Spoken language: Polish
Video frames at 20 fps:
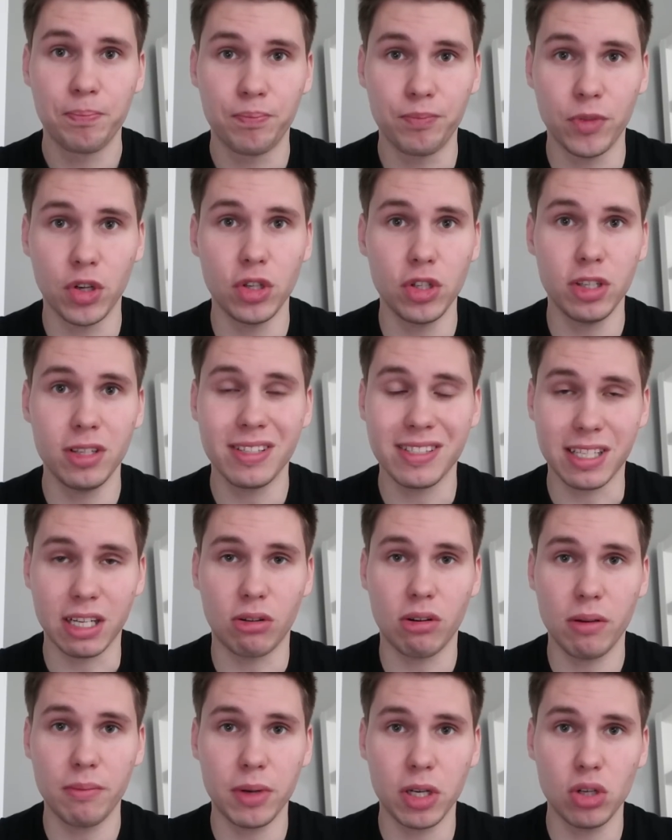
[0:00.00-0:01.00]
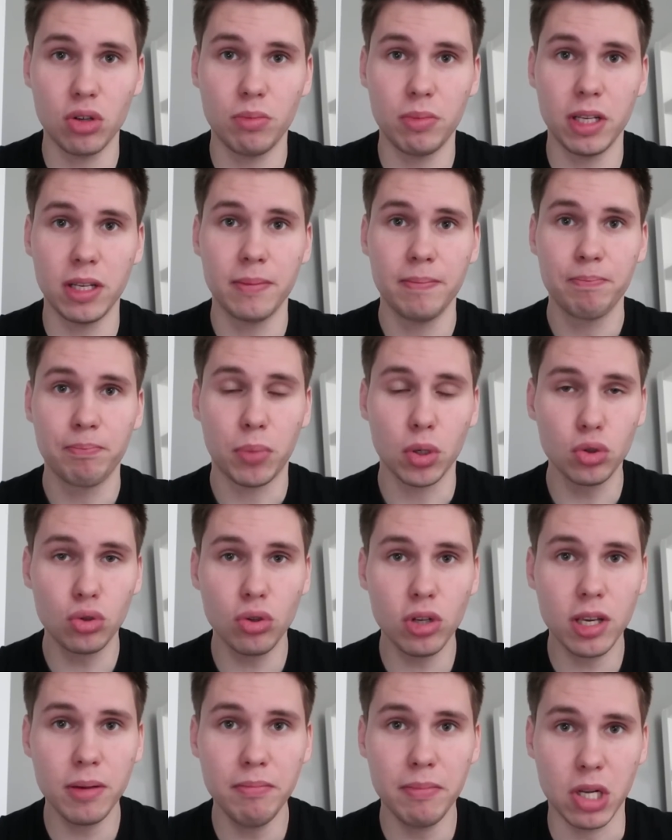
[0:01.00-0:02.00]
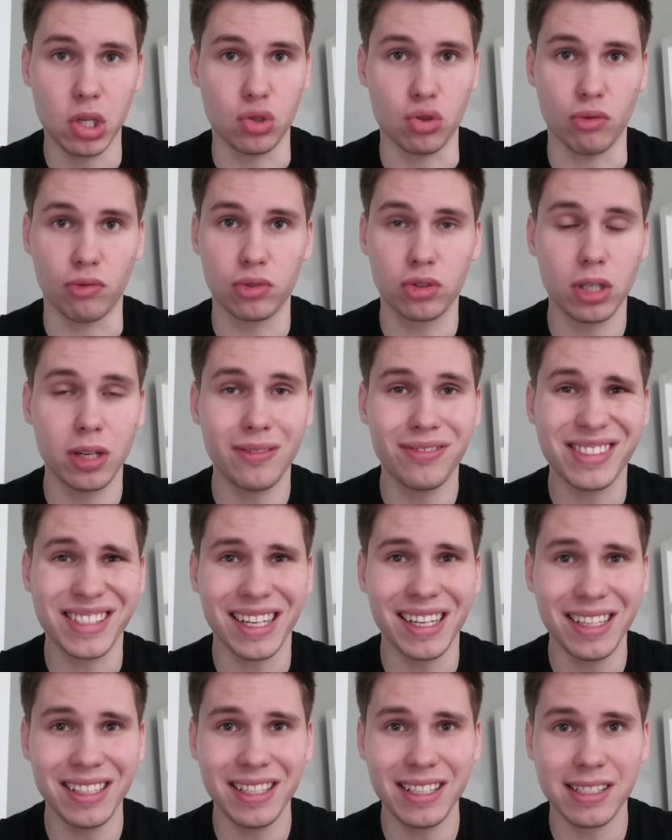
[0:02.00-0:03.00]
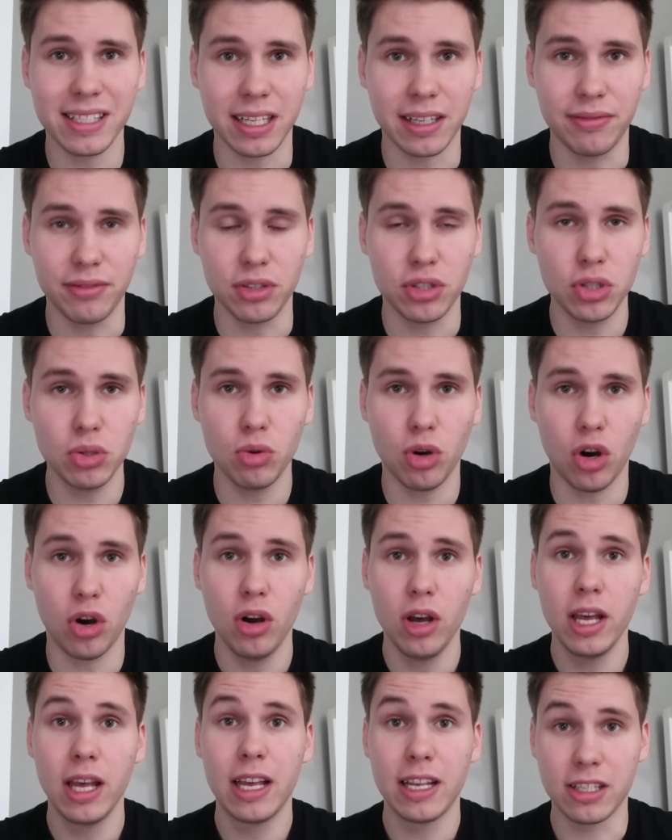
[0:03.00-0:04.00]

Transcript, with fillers: No i Zagłębie Lubin po drugim meczu, w którym wcale nie zachwyciło,